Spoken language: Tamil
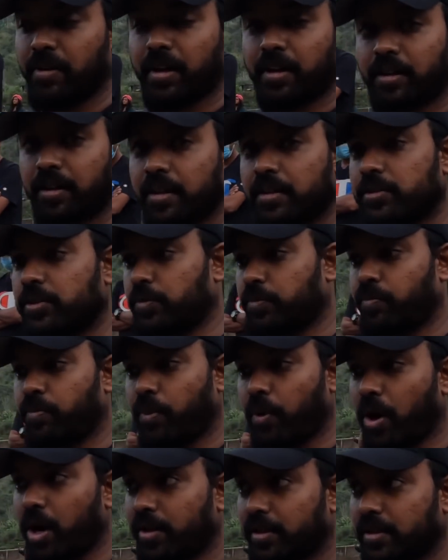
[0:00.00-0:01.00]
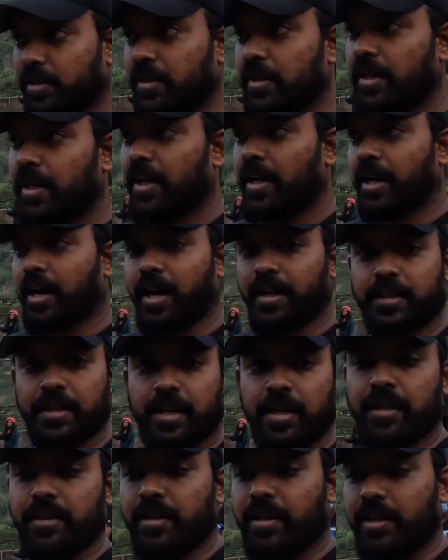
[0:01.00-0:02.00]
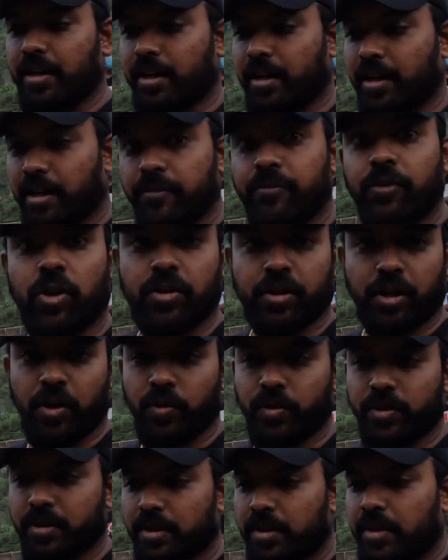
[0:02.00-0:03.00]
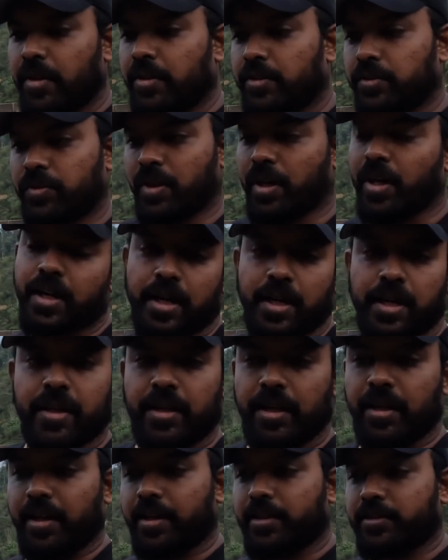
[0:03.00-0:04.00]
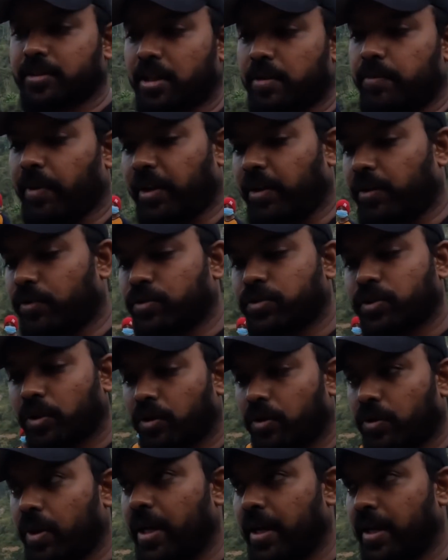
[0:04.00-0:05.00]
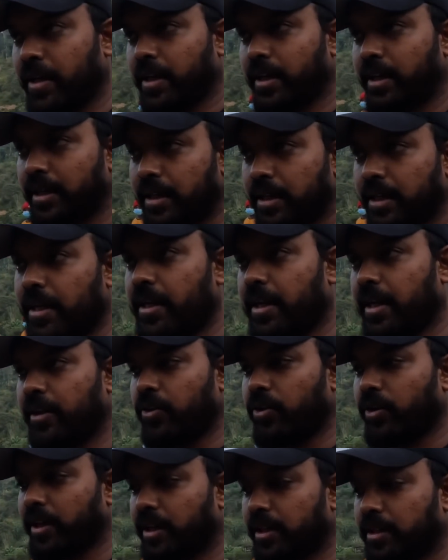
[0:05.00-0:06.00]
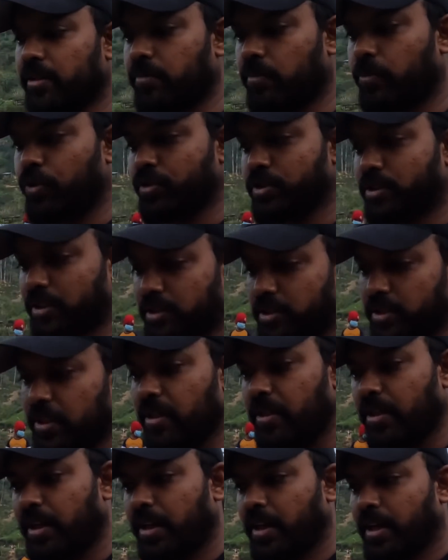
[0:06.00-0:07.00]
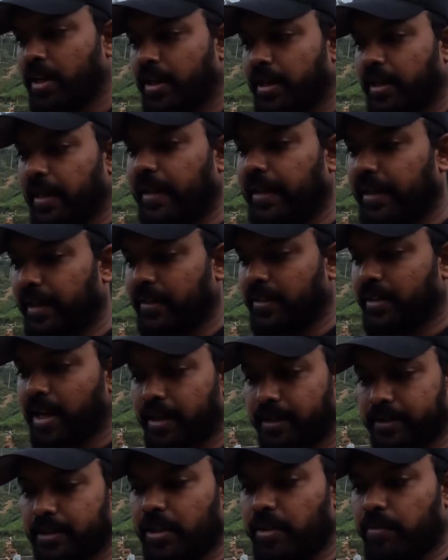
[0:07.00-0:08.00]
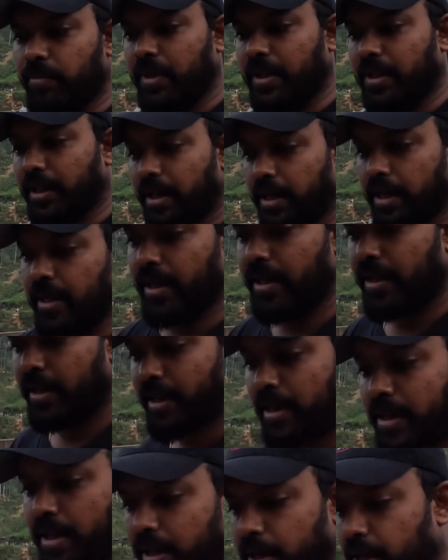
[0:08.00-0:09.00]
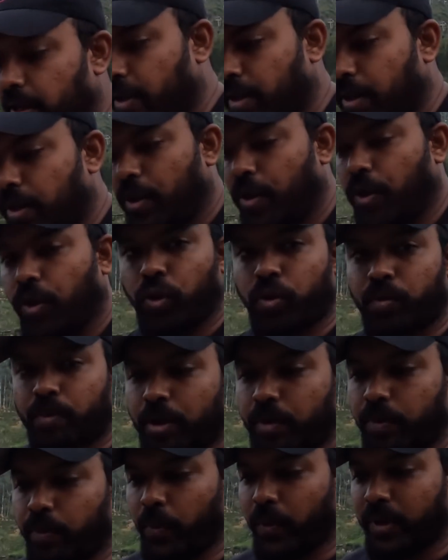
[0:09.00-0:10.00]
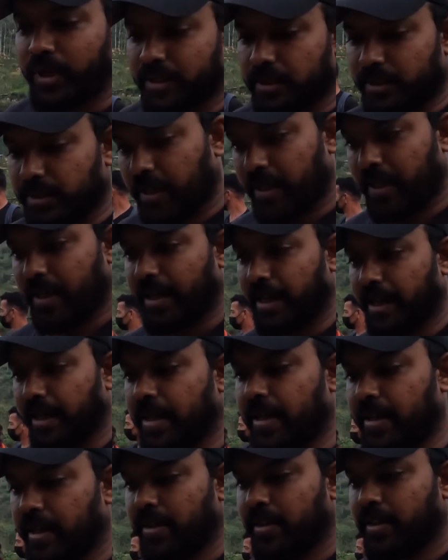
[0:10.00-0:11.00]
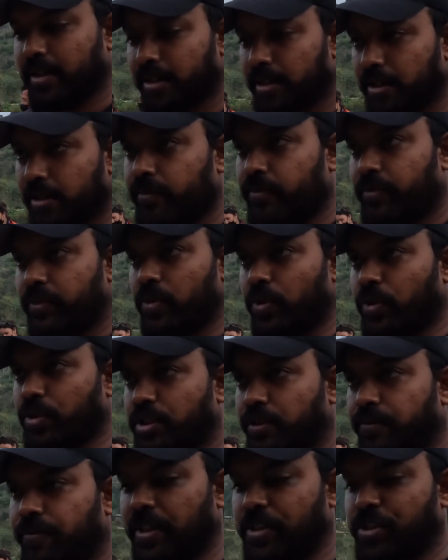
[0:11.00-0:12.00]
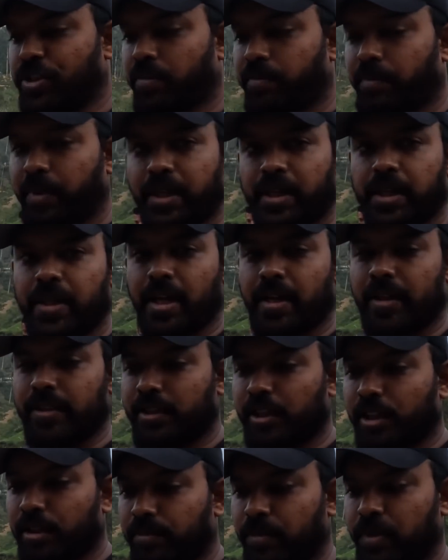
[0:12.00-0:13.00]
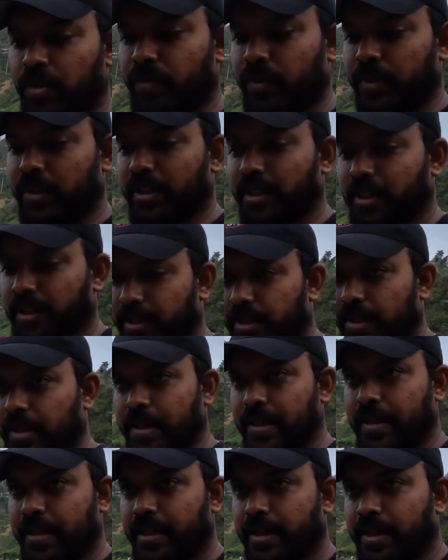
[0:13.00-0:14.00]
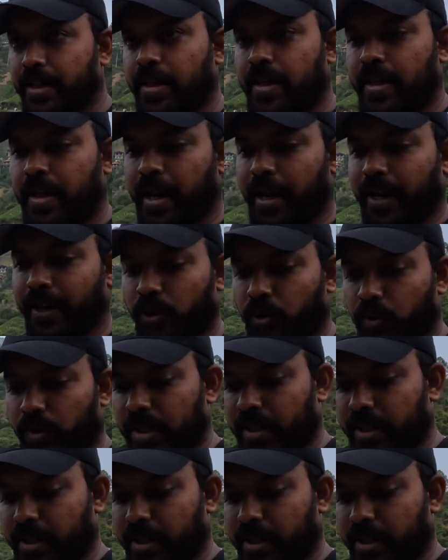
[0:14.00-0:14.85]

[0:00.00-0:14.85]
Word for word: வர்ற ஸ்பாட் அதனால தான் இவ்வளோ க்ரௌட் ஸோ அதனால் நீங்கள் டிசைட் பண்ணிக்கணும் ஸோ இங்கே எங்களோட இது முடிஞ்சிருச்சு இங்கேருந்து நாங்கள் திரும்பி ரூமுக்கு போயிட்டு எல்லையில் இல்லை கொஞ்சம் ஃப்ரெஷ்ஷப் பண்ணிவிட்டு நாங்கள் திரும்பியும் வந்து எங்களோட